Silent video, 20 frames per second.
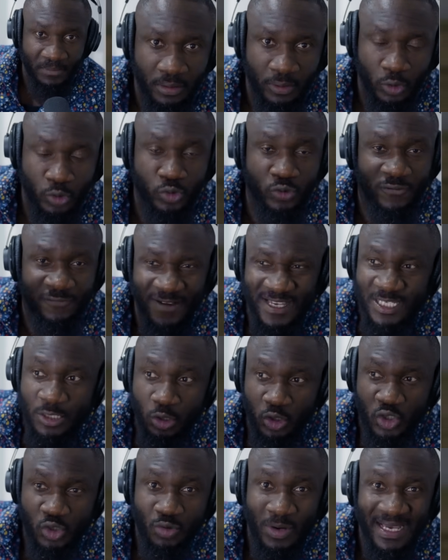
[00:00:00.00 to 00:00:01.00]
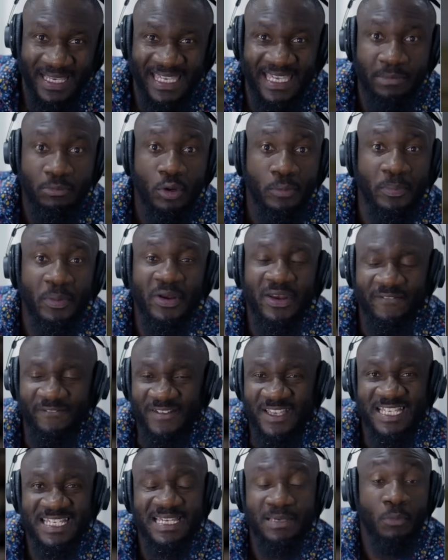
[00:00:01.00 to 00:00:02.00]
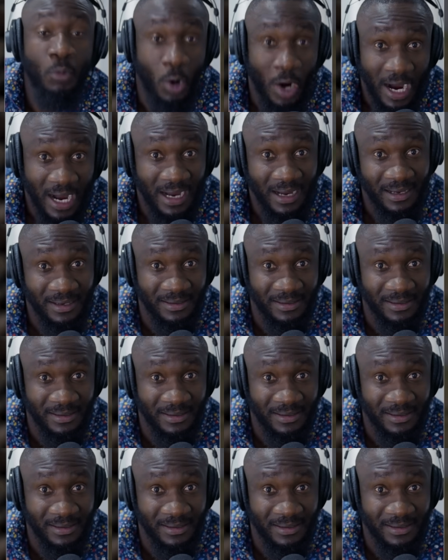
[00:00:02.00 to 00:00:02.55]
que tu fasses le choix qui me bénéficie moi.